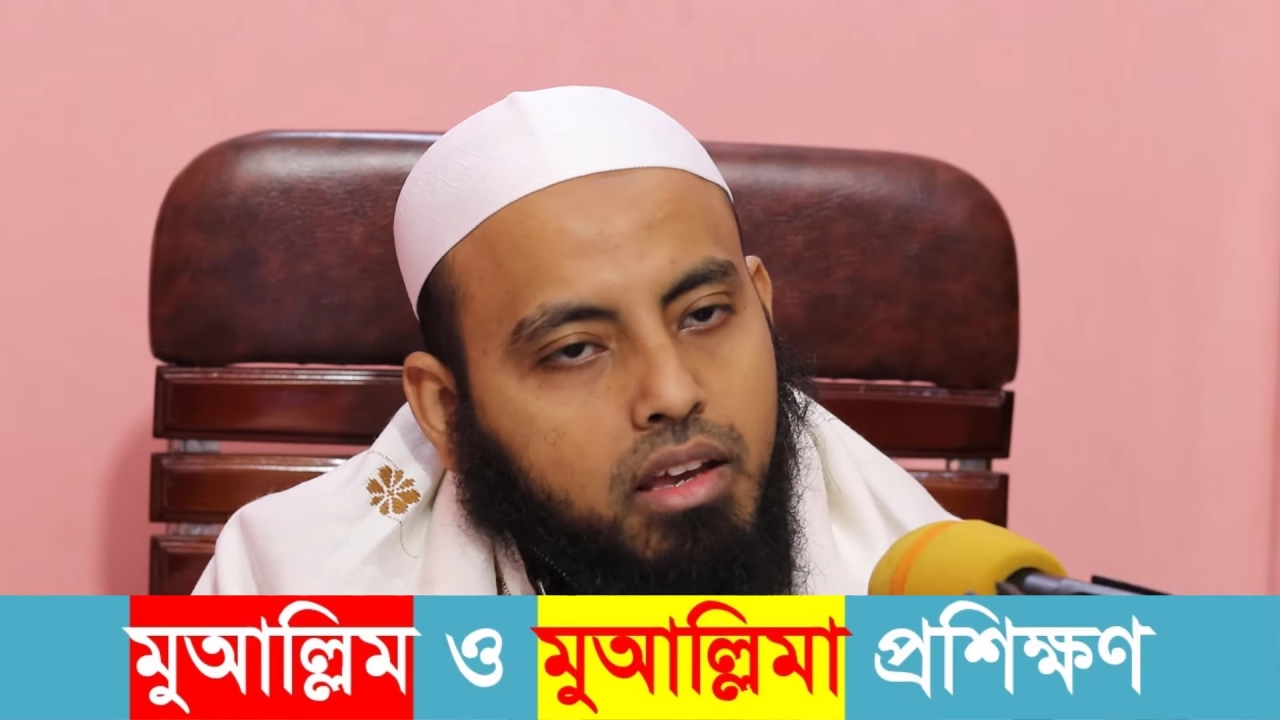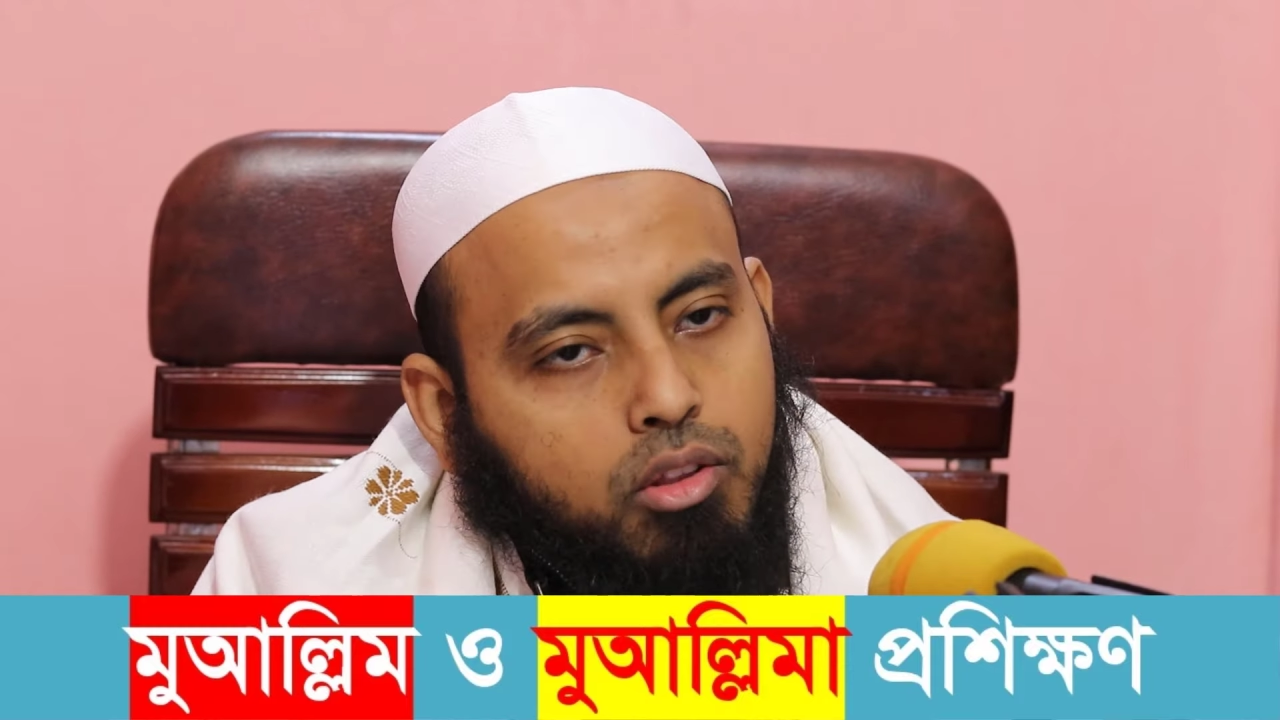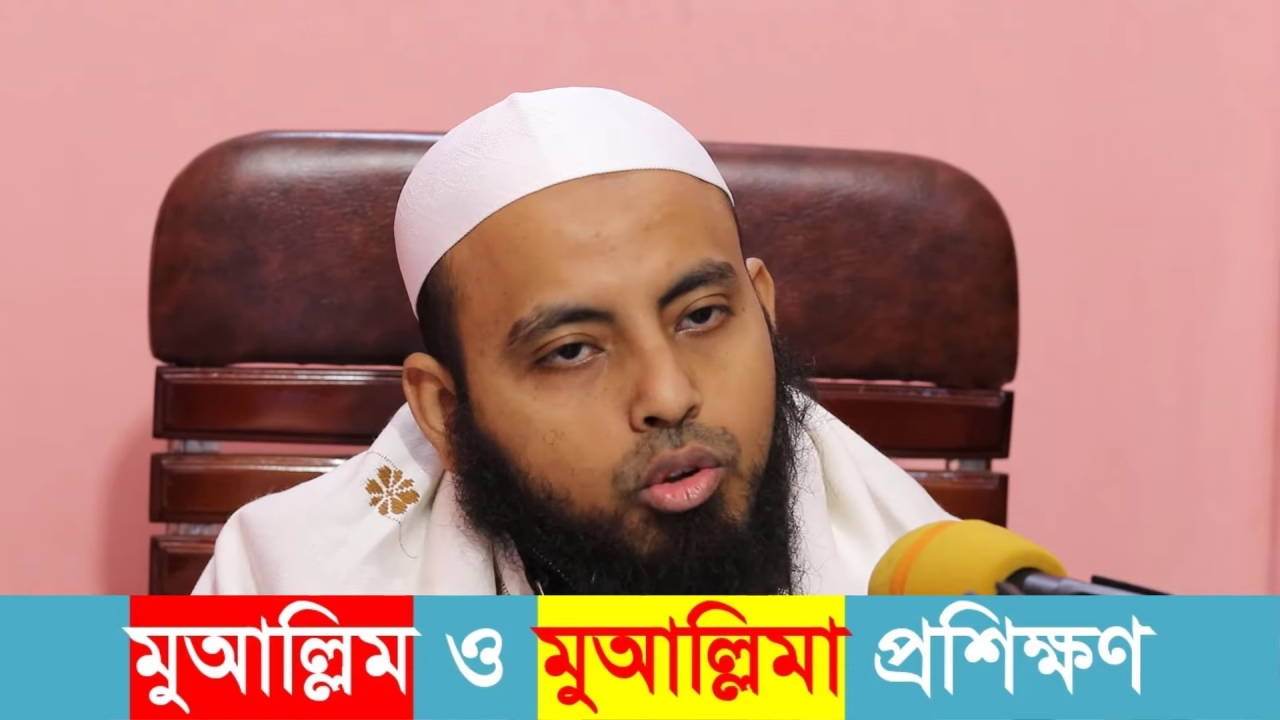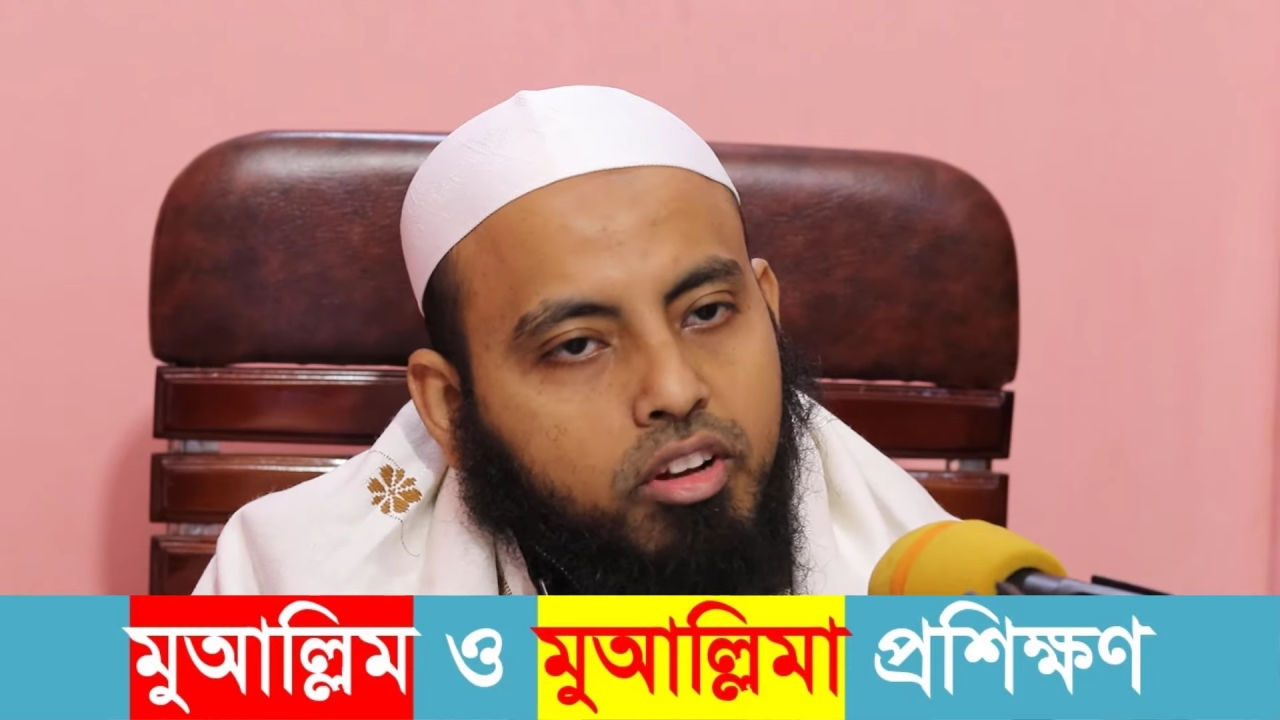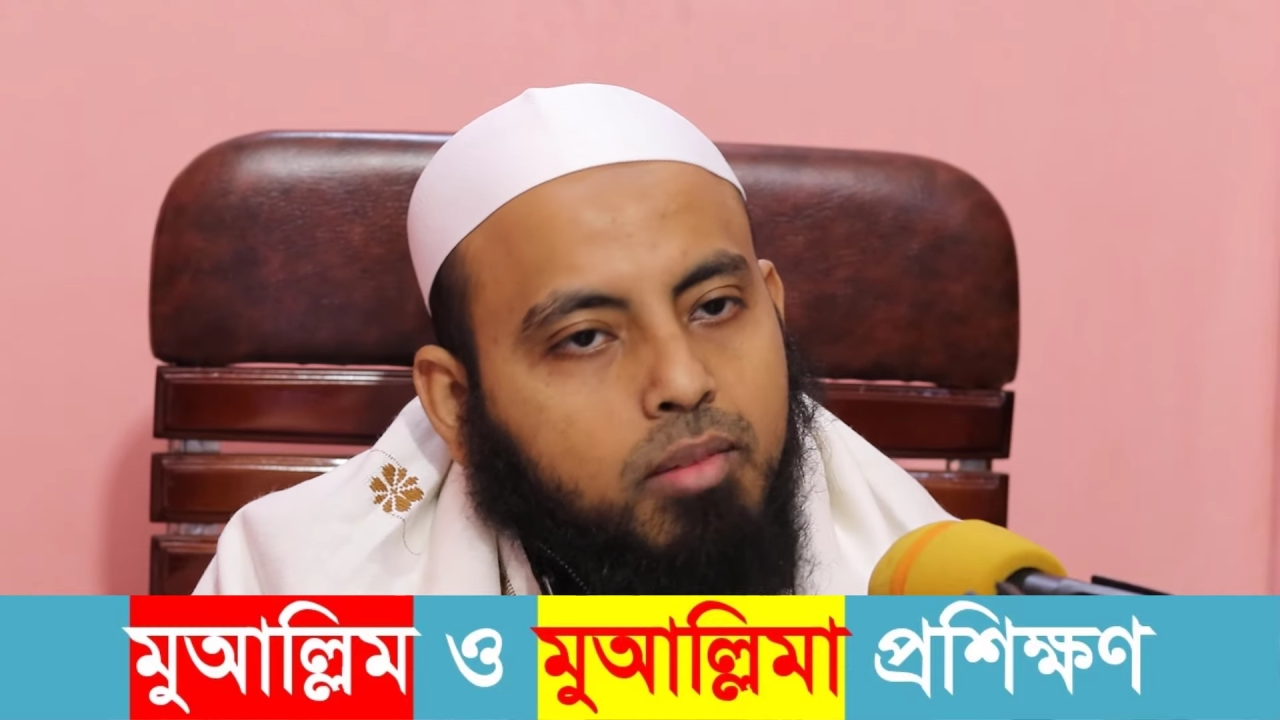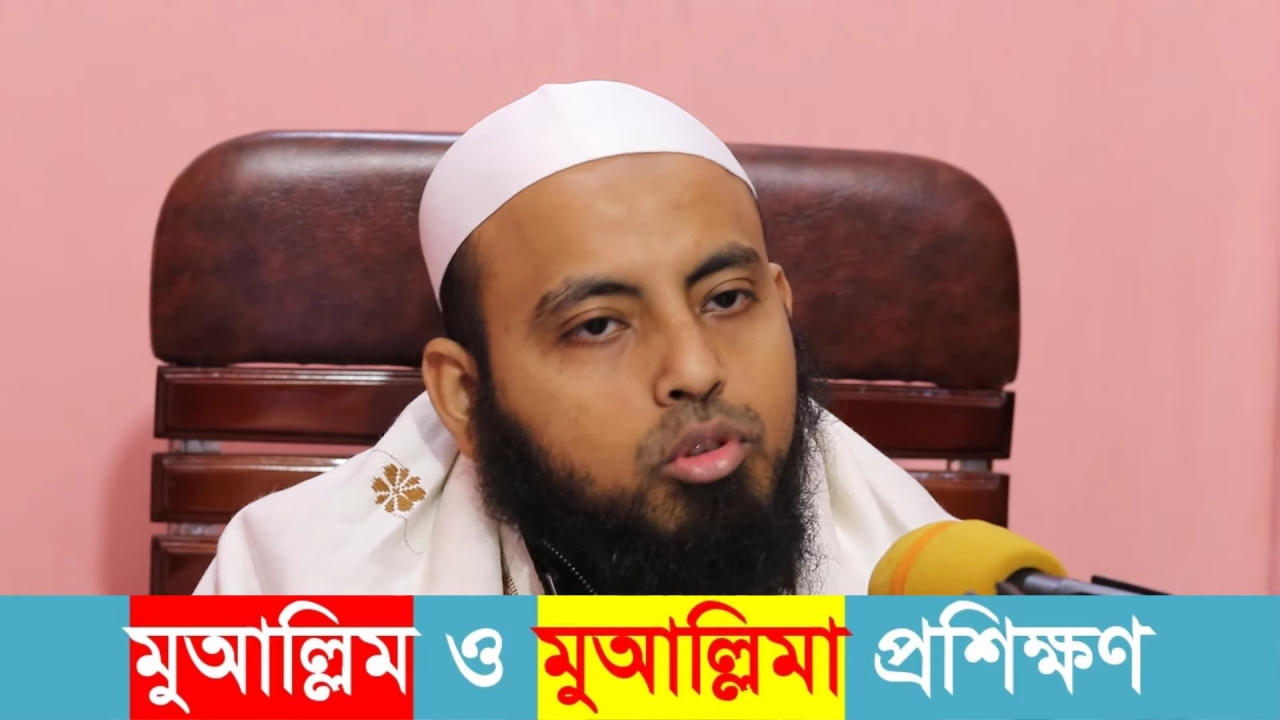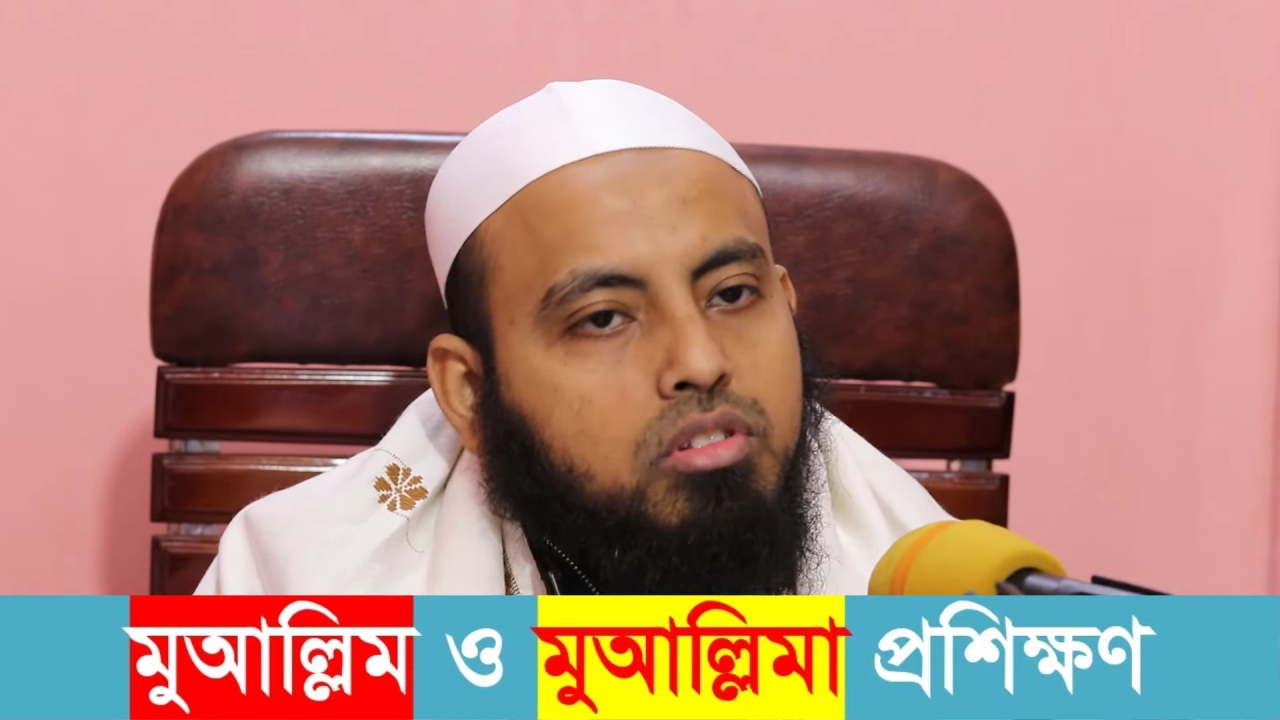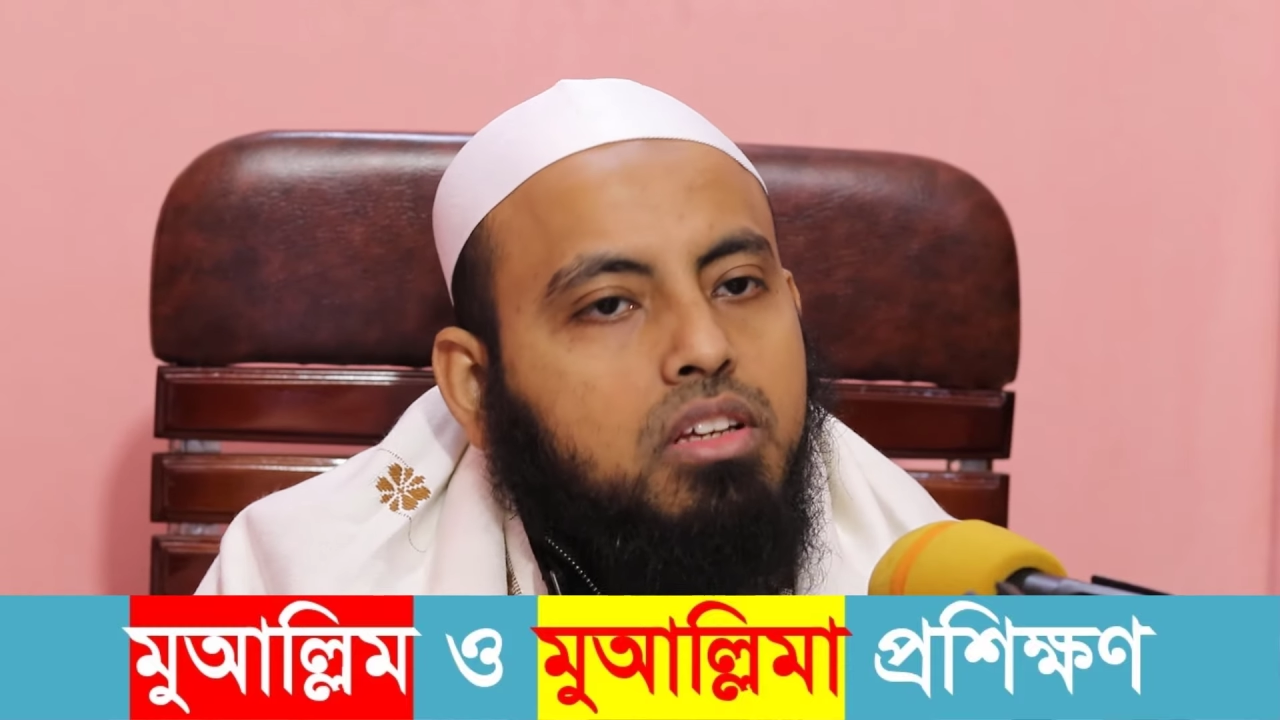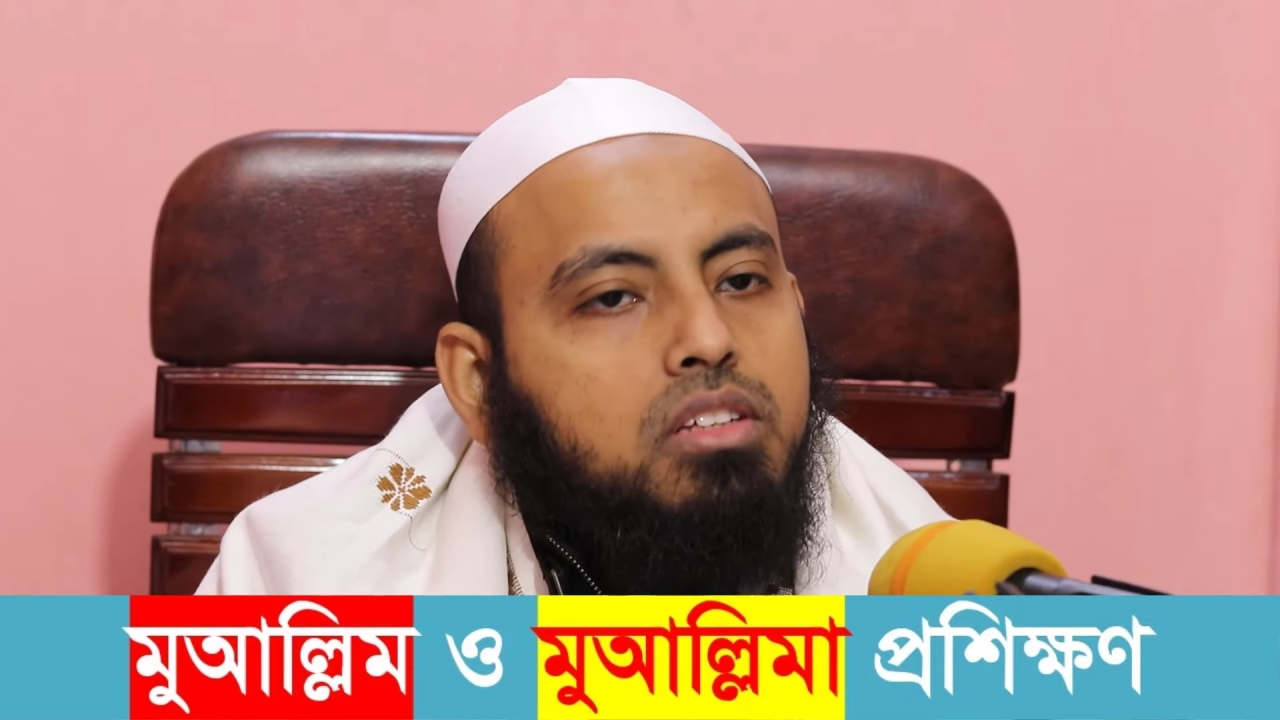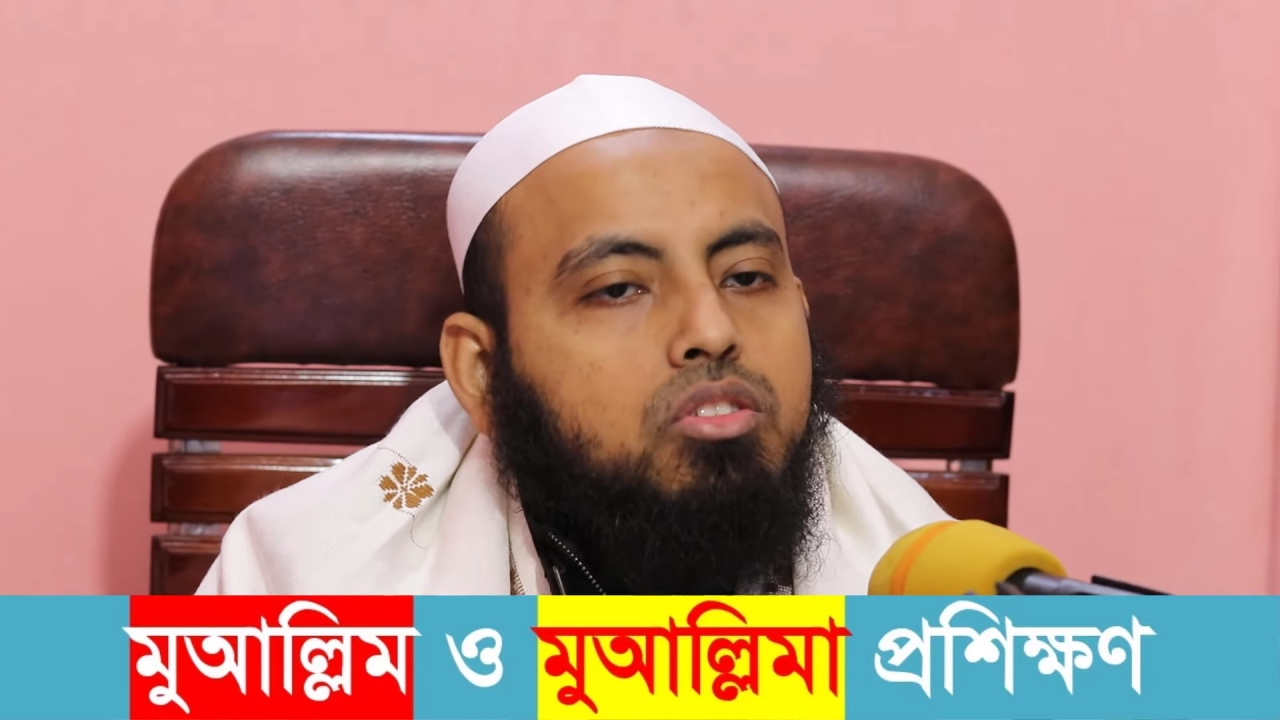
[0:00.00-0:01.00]
এই দুইটার
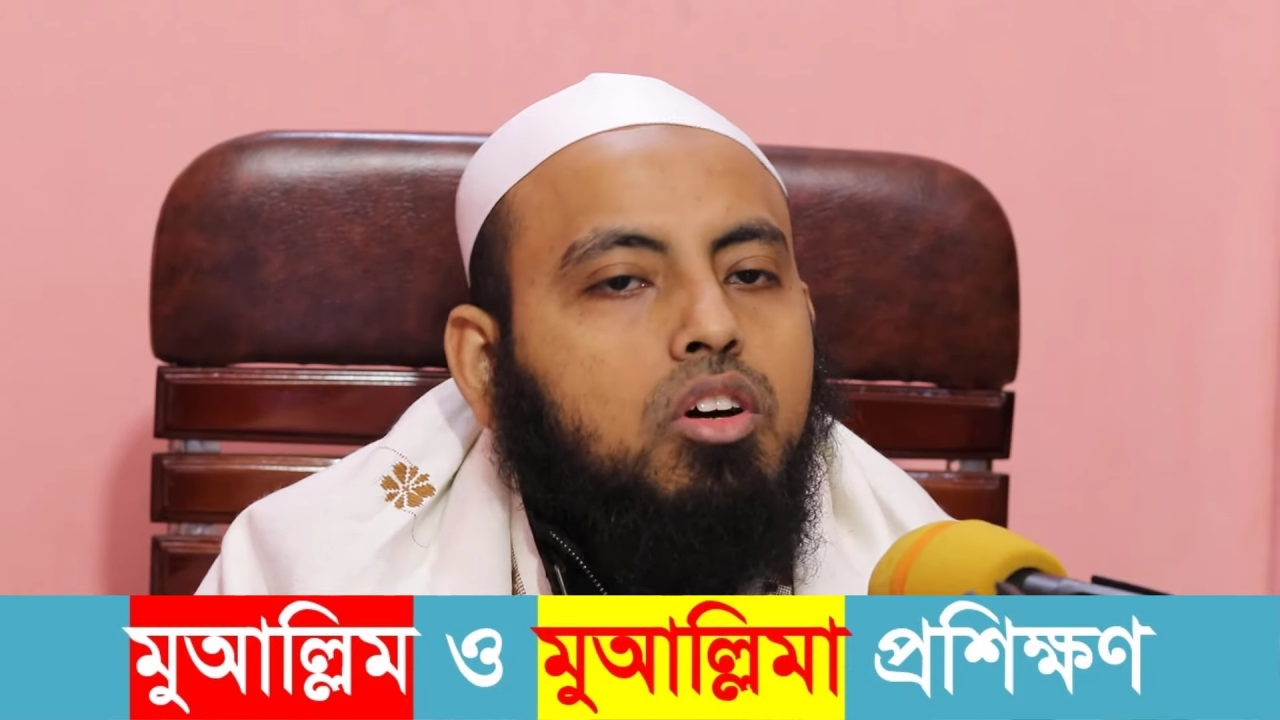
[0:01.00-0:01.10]
মধ্যে